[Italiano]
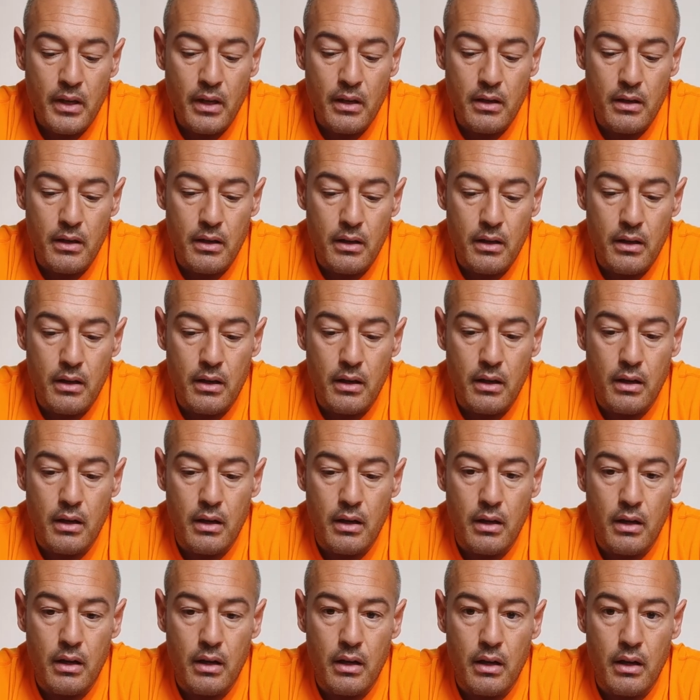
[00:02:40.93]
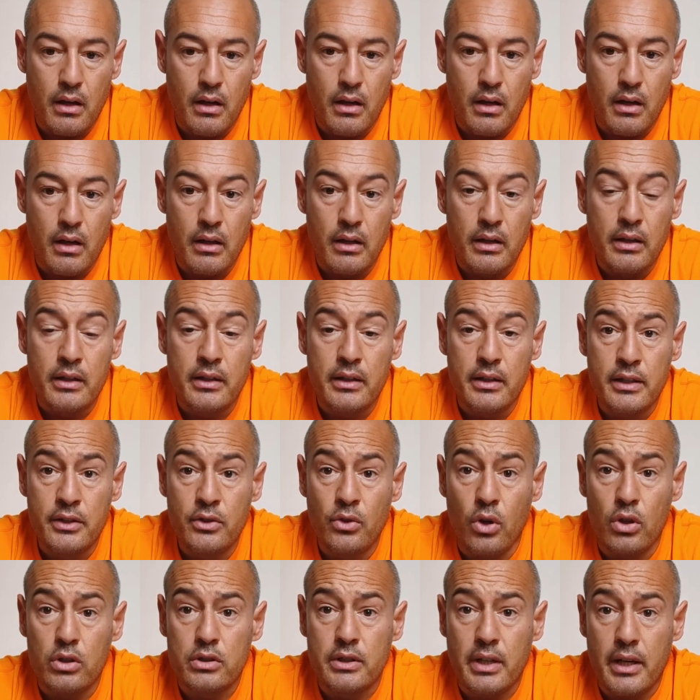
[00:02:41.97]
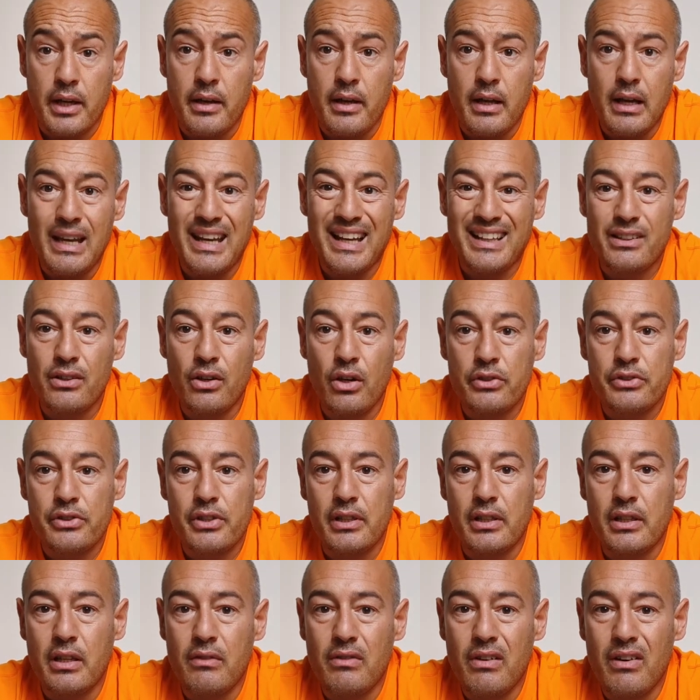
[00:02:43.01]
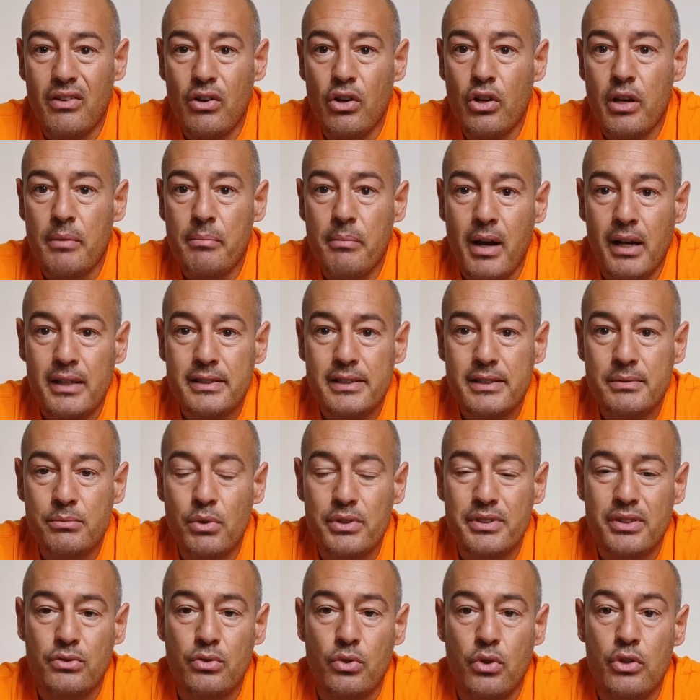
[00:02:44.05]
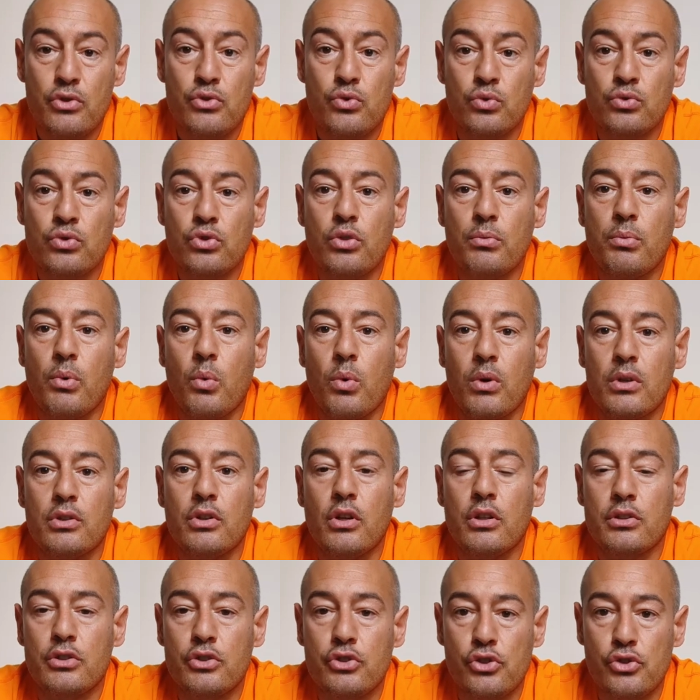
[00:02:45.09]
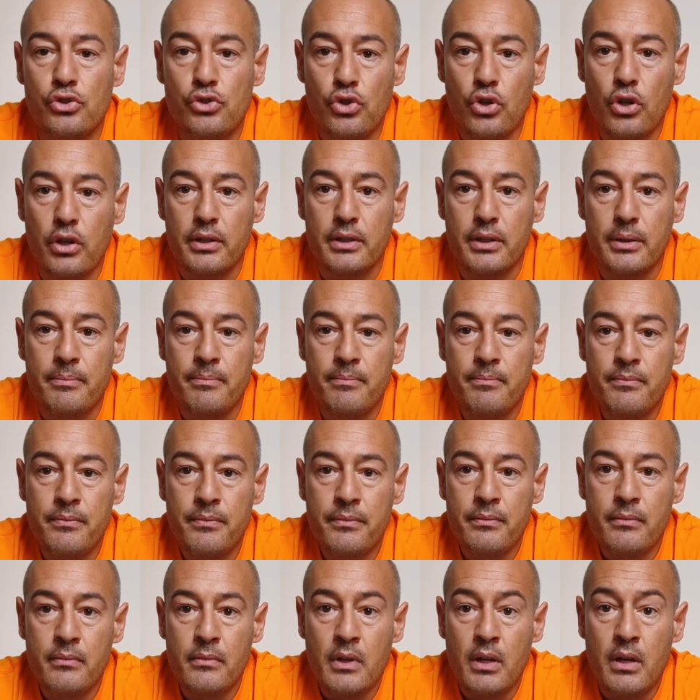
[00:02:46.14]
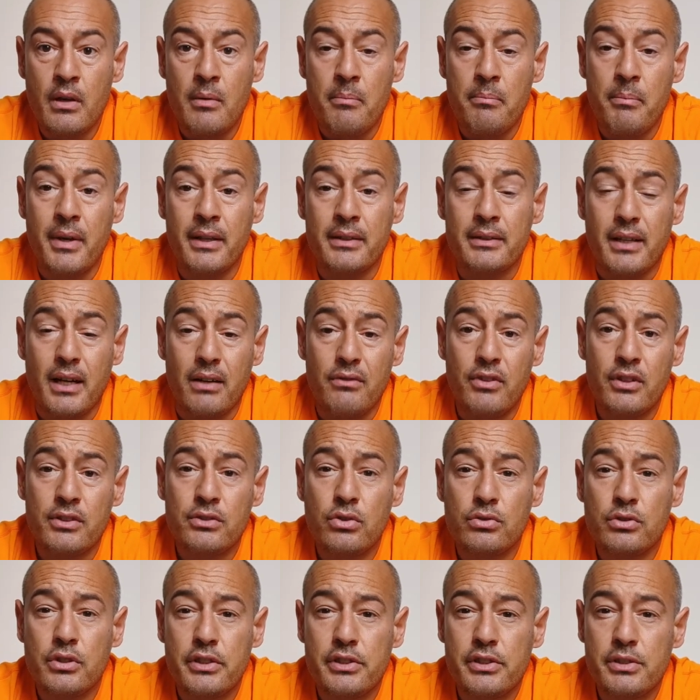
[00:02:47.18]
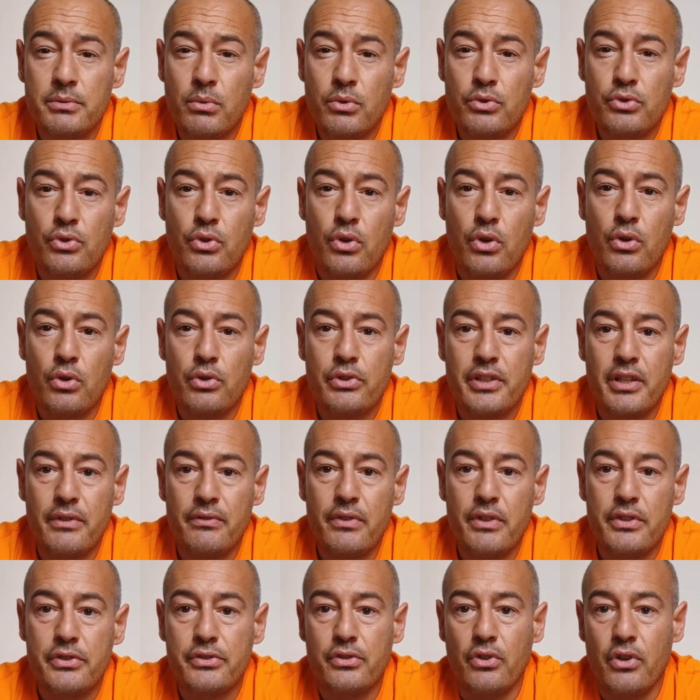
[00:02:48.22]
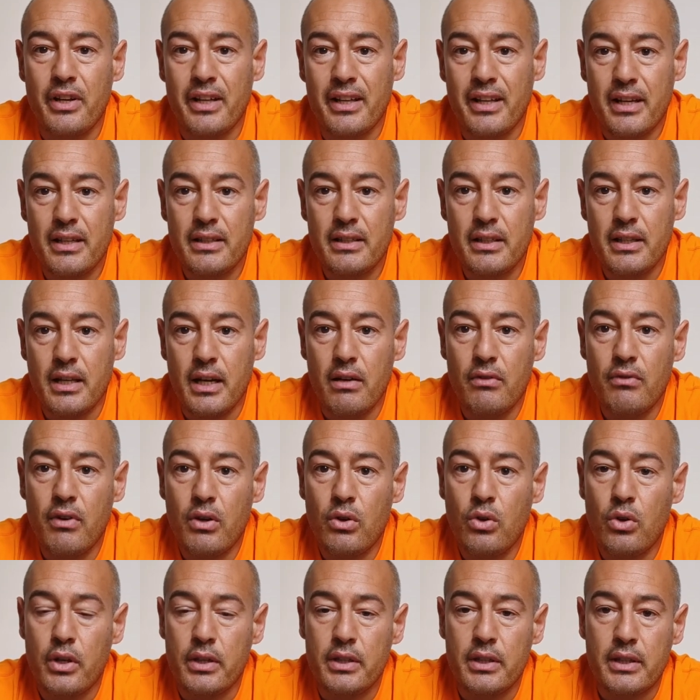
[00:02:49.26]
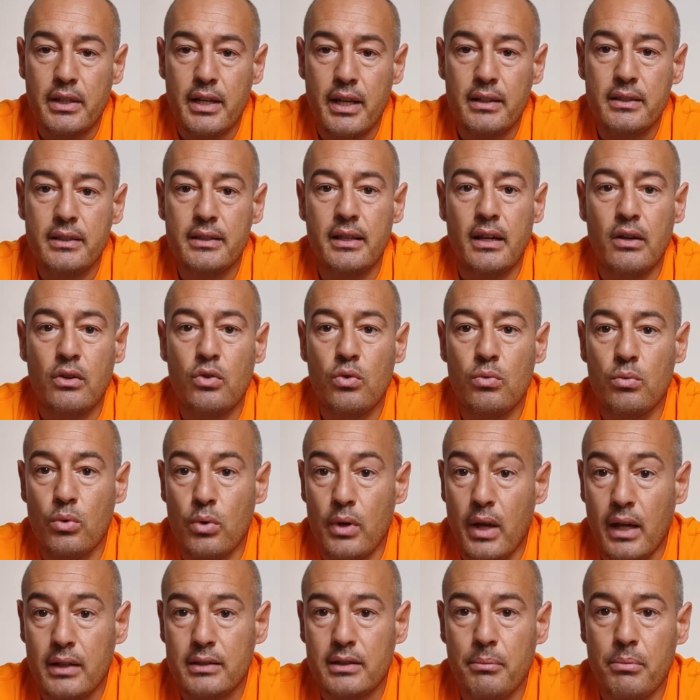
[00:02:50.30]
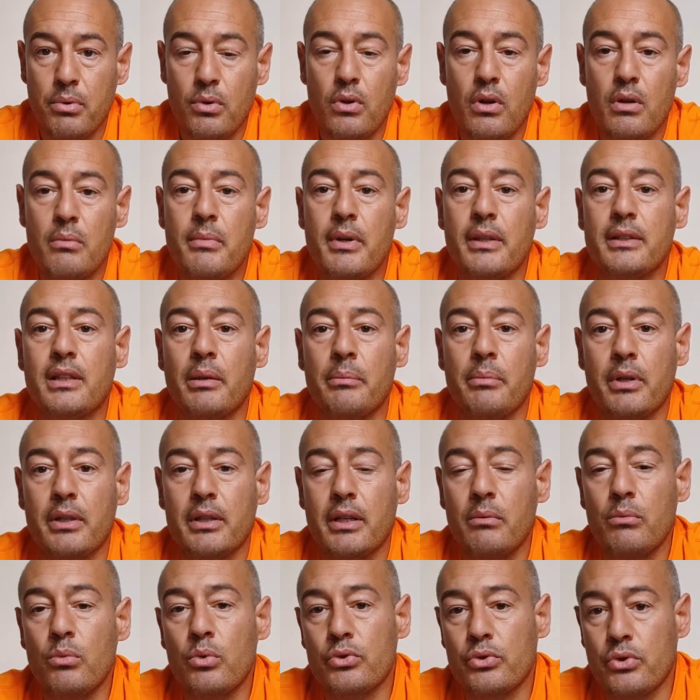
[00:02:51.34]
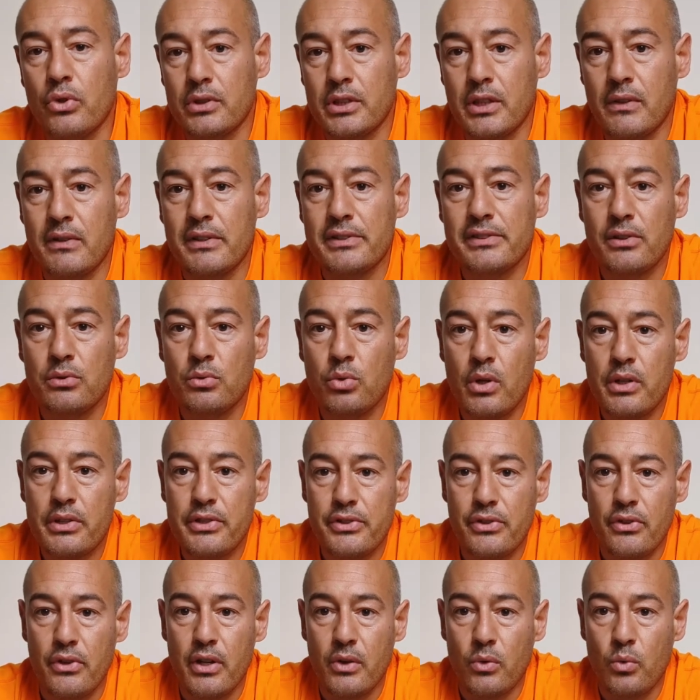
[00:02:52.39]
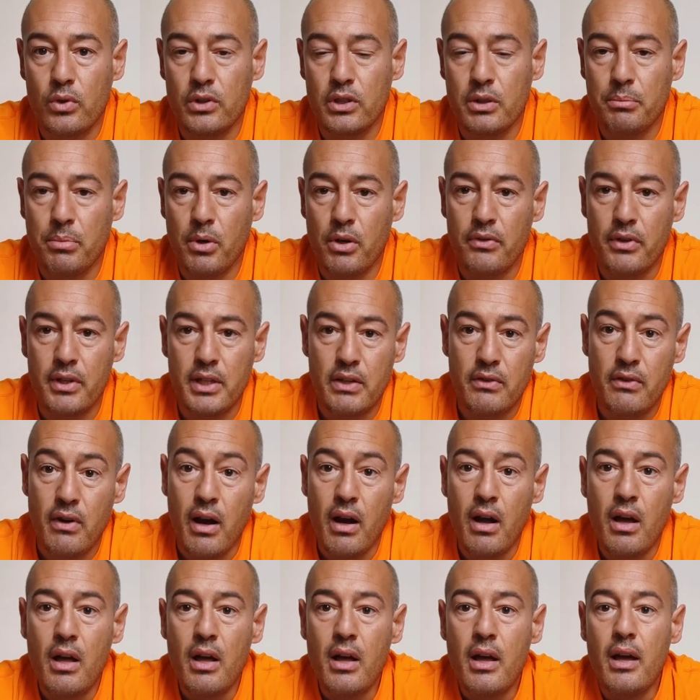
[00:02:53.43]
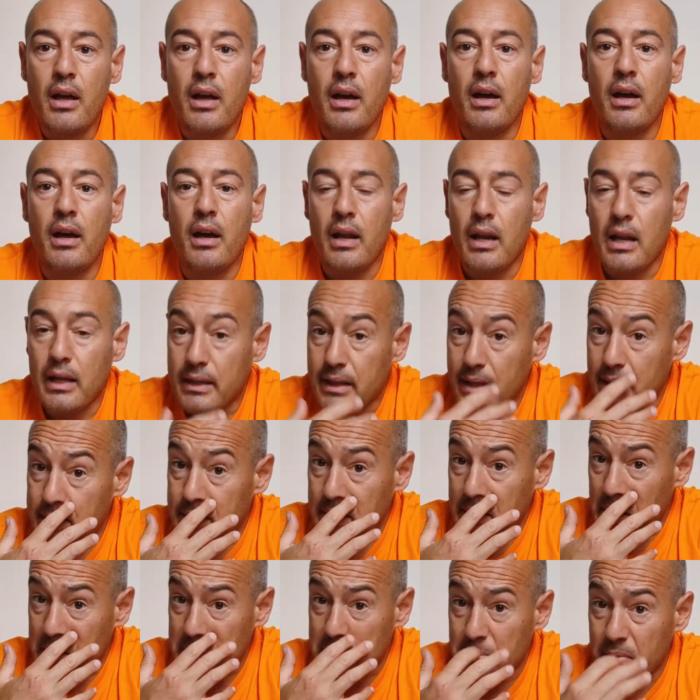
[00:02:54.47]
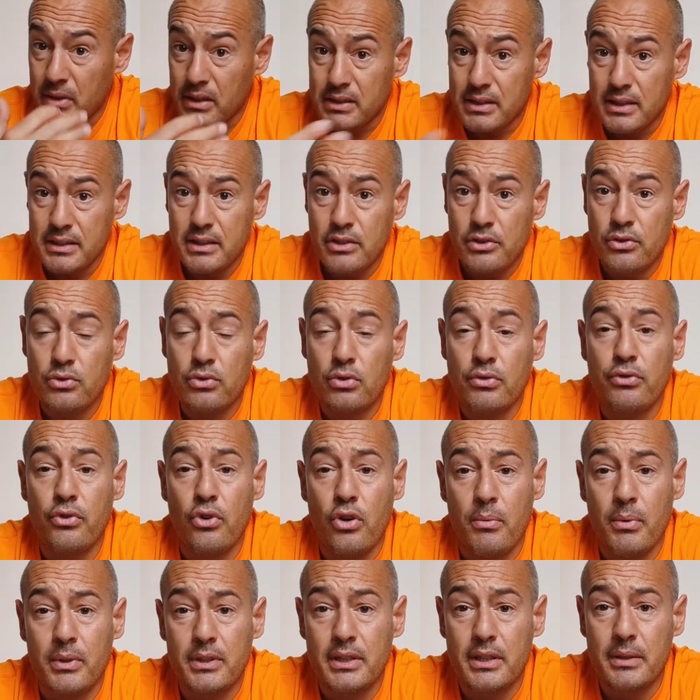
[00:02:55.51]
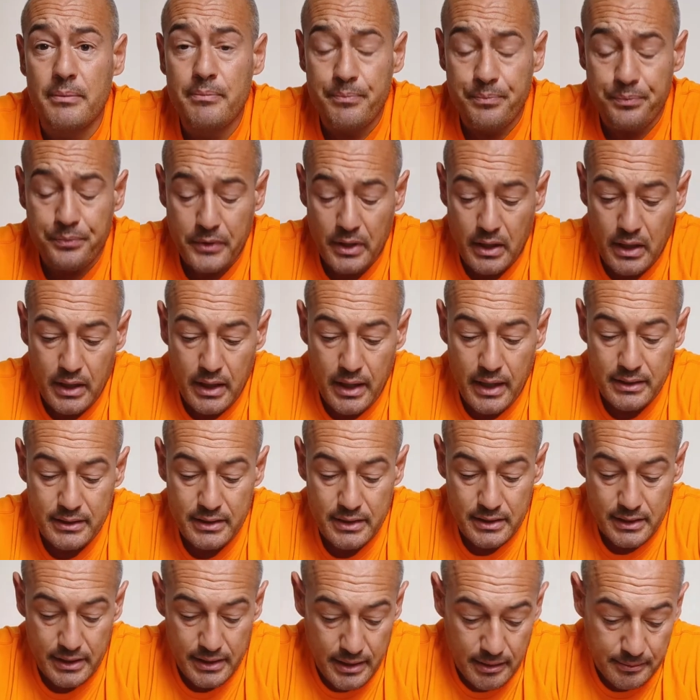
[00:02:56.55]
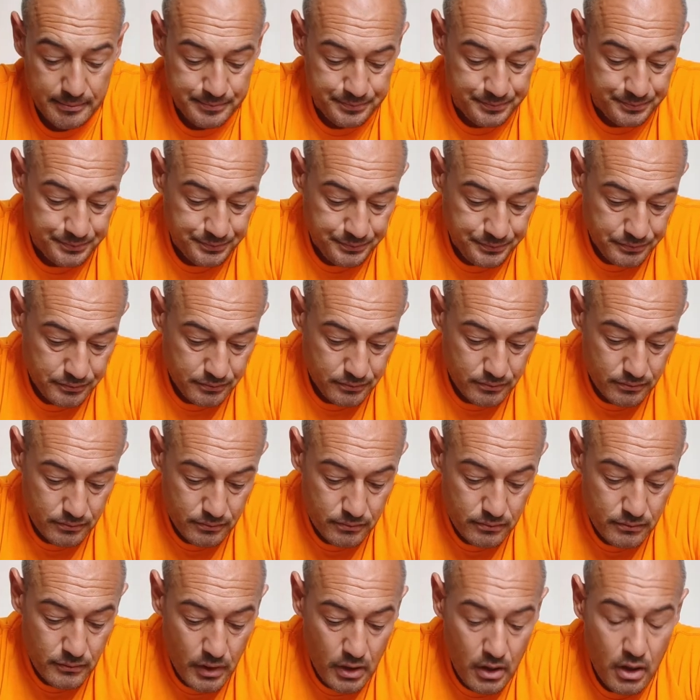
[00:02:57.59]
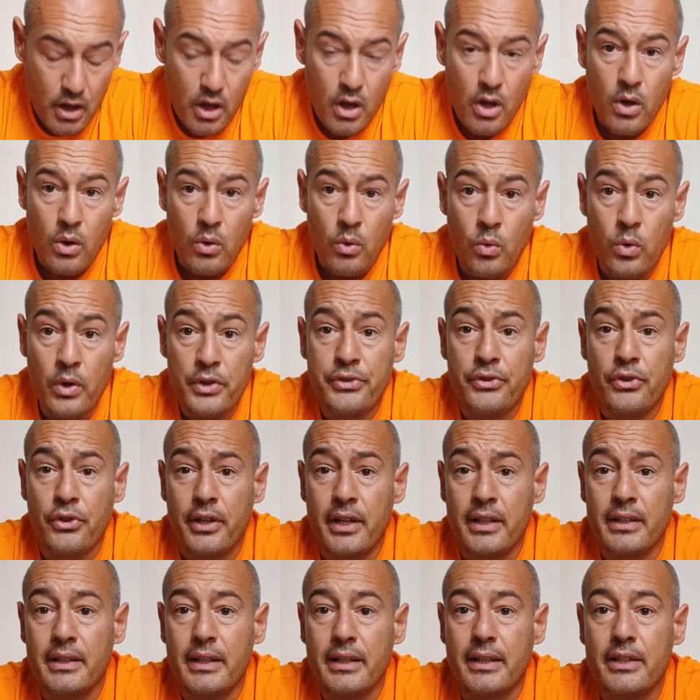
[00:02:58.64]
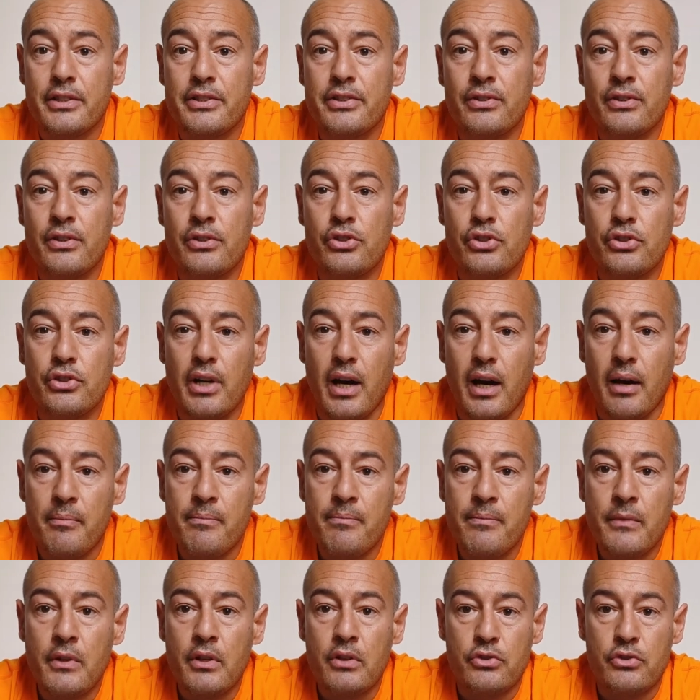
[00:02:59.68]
Eh, inoltre, dose, il valore massimo è stato raggiunto dopo 14 giorni, mentre al ventottesimo giorno si è visto regredire il valore di creatina accumulata, probabilmente perché il muscolo andava in saturazione e quindi poi veniva eh, la creatina smaltita sotto forma di creatinina. Questo che indicazione ci dà?